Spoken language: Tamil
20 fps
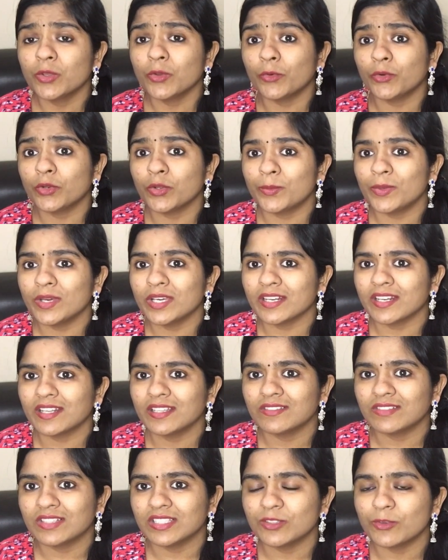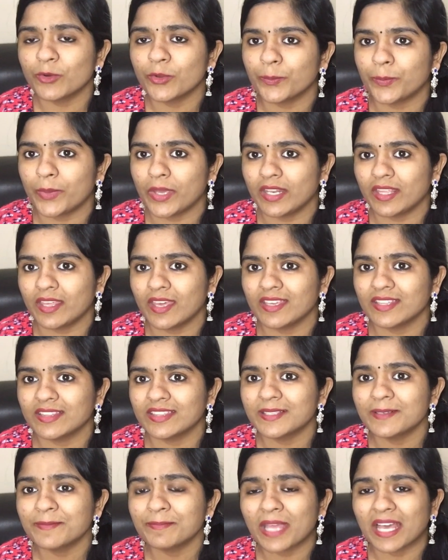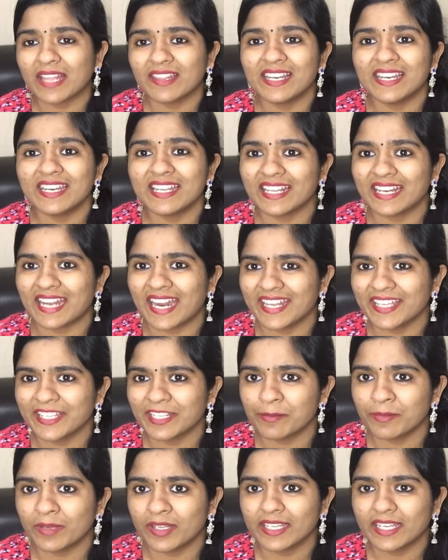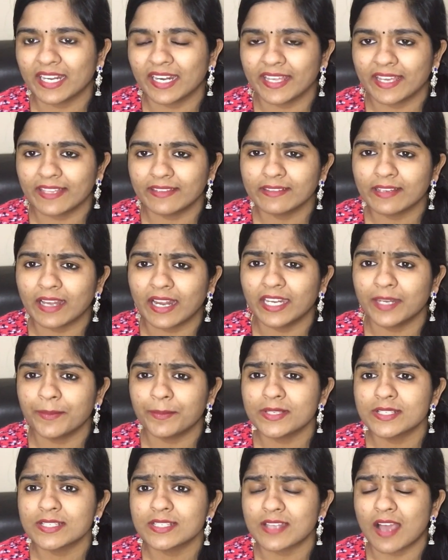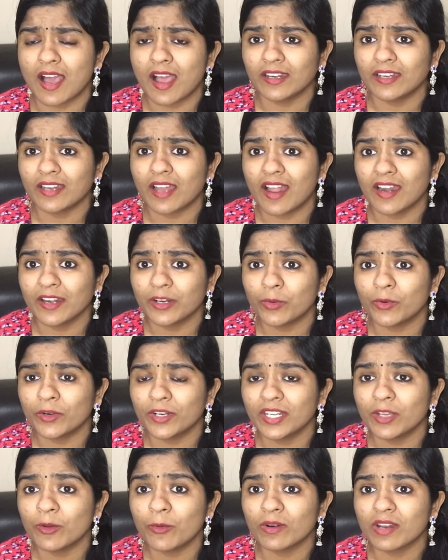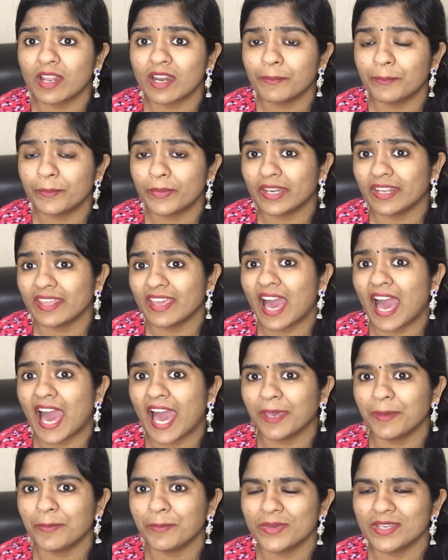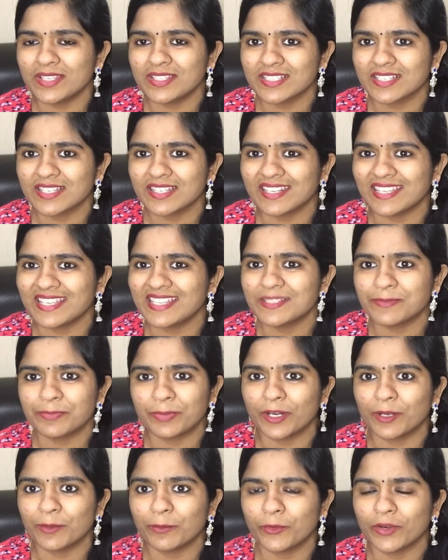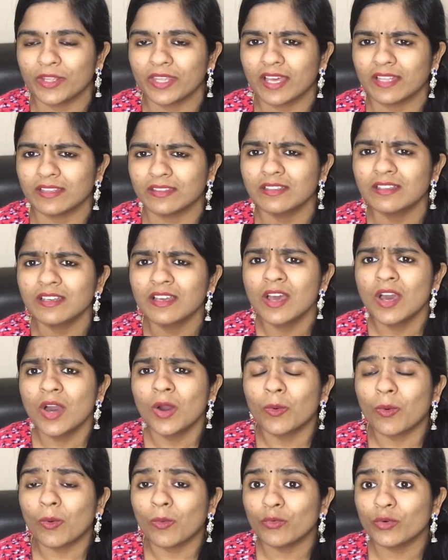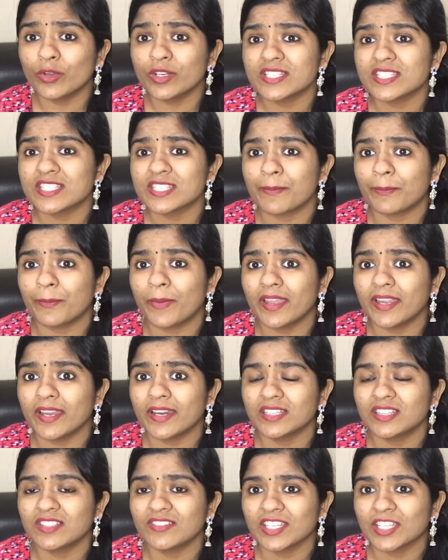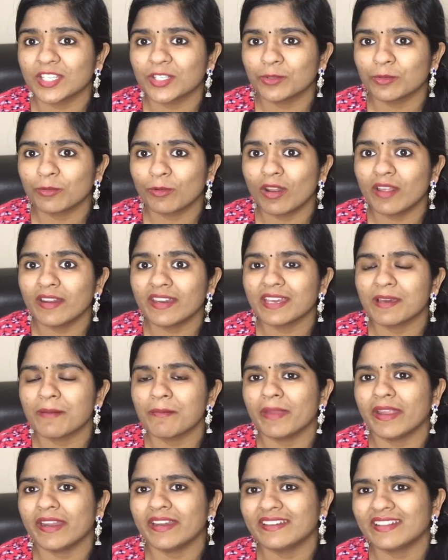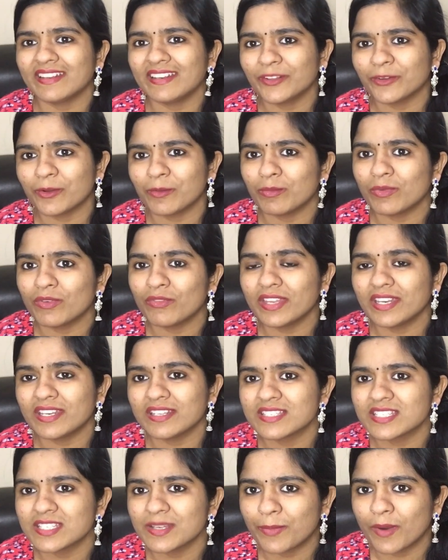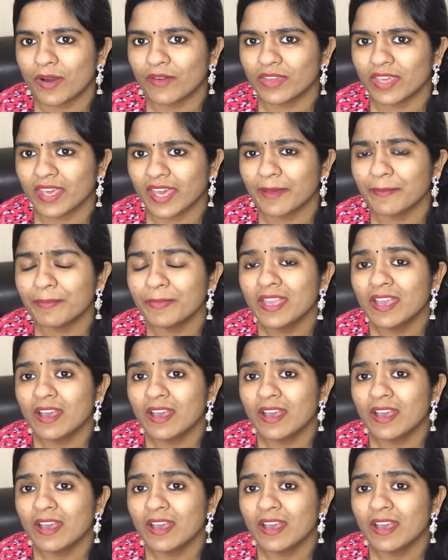யூடியூப்புங்கிறது வந்து ஒரு பெரிய இது அதில் நீங்கள் நினைக்கிற மாதிரி கிடையாது கண்டிப்பாக ஸ்டார்ட் ஆன உடனே உங்களால் பெரிய ஹை பீச்சுக்கு ரீச் பண்ண முடியாது ஒவ்வொரு ஸ்டெப்பாக எடுத்து வைக்கிறதுக்குள்ளே நீங்கள் மென்டலி ரொம்பவே டிஸ்டர்ப் ஆவீங்க